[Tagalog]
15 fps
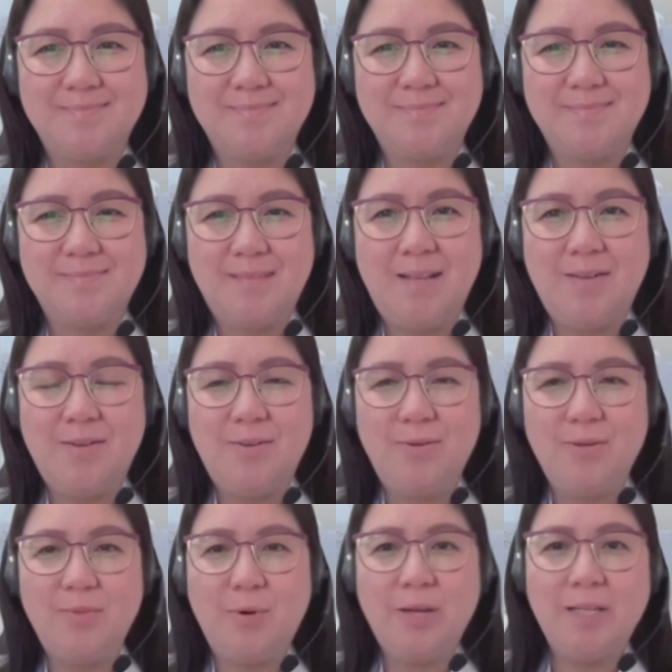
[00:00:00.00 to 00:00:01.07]
Hello, good
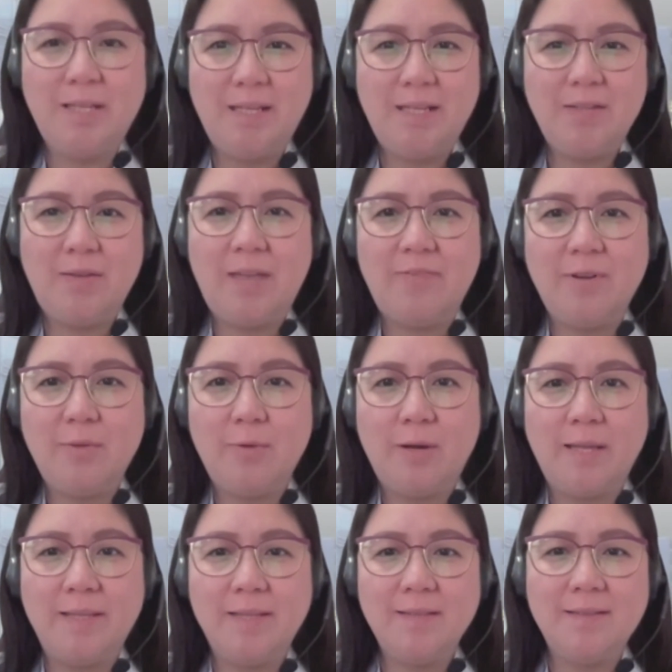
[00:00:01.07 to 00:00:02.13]
morning to
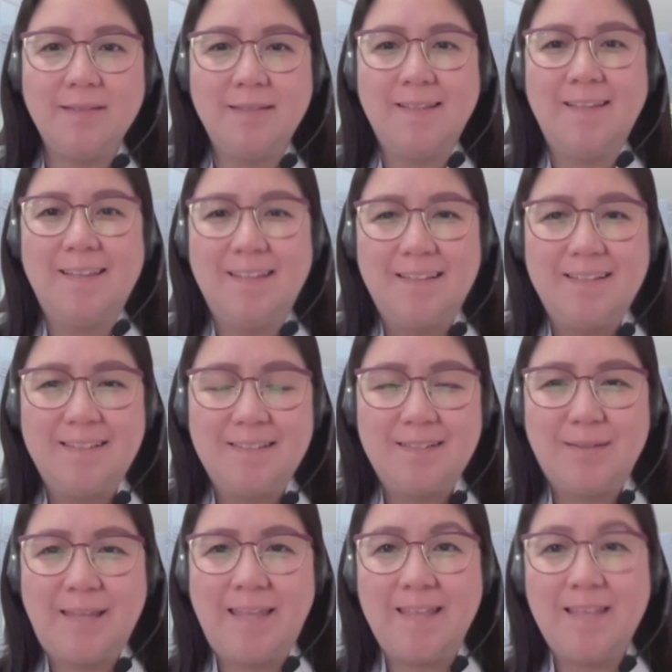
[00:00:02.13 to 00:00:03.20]
everyone. Good
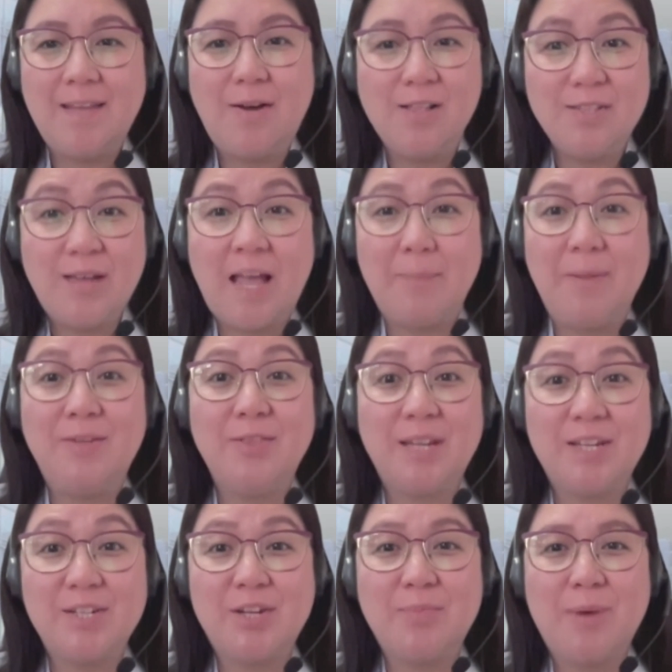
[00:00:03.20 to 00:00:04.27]
and also Happy
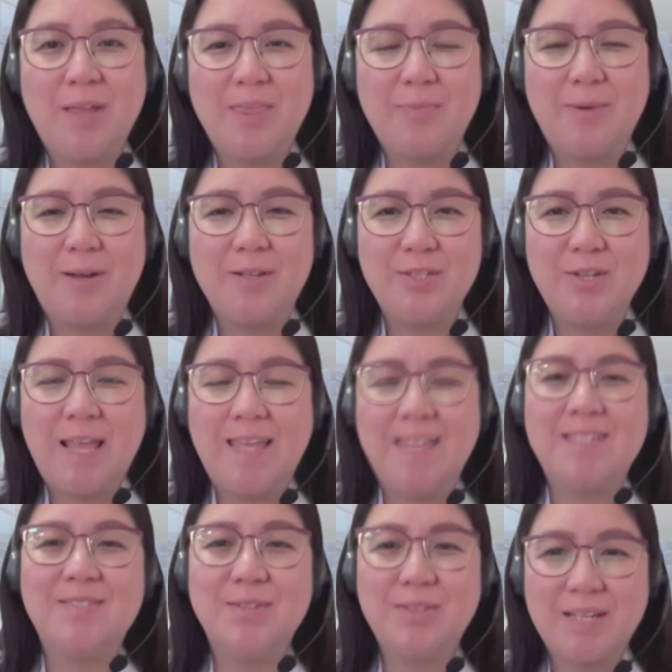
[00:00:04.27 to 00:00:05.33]
Nutrition Month po. July
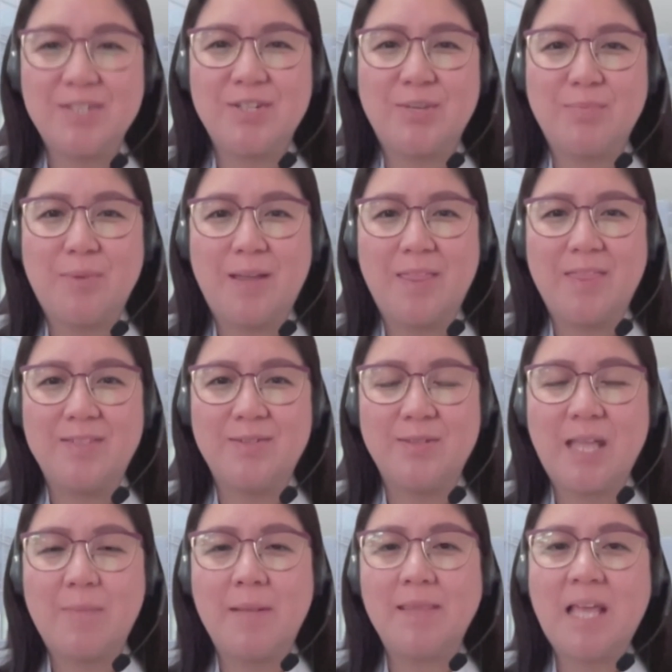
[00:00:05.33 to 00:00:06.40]
is Nutrition Month.
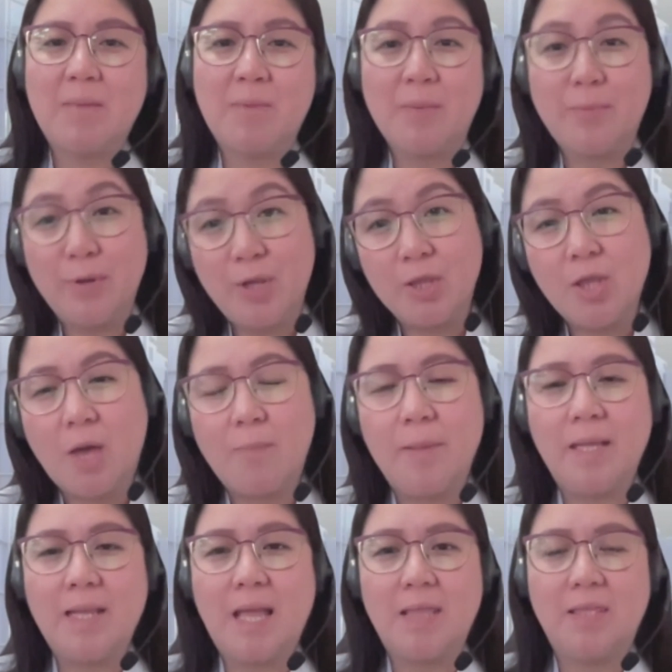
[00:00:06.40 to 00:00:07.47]
So tamang-tama po yung
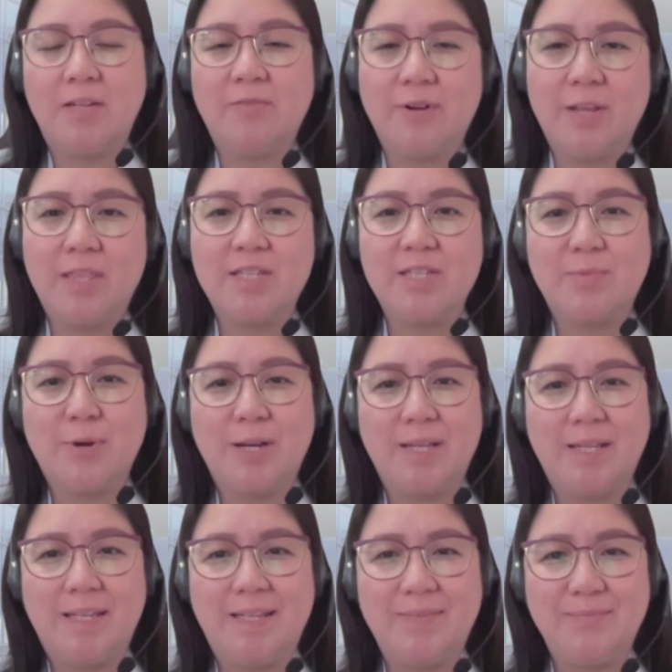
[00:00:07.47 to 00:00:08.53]
topic natin for this
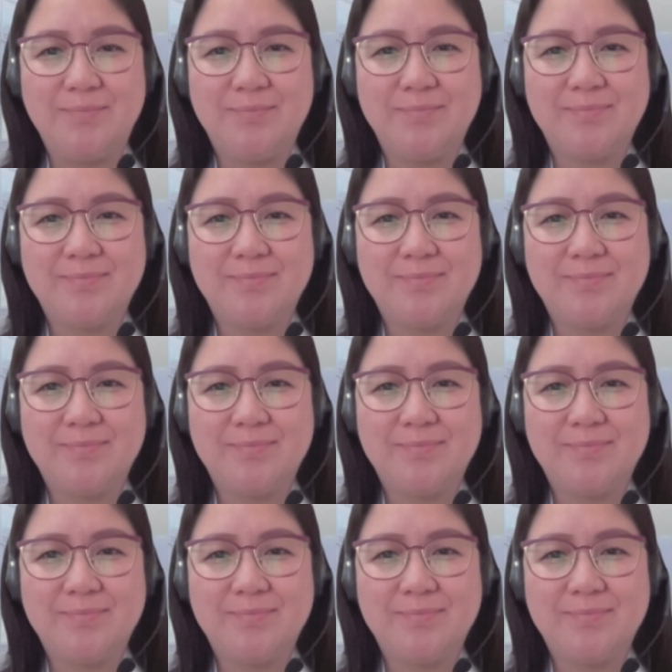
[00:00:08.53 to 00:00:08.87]
morning.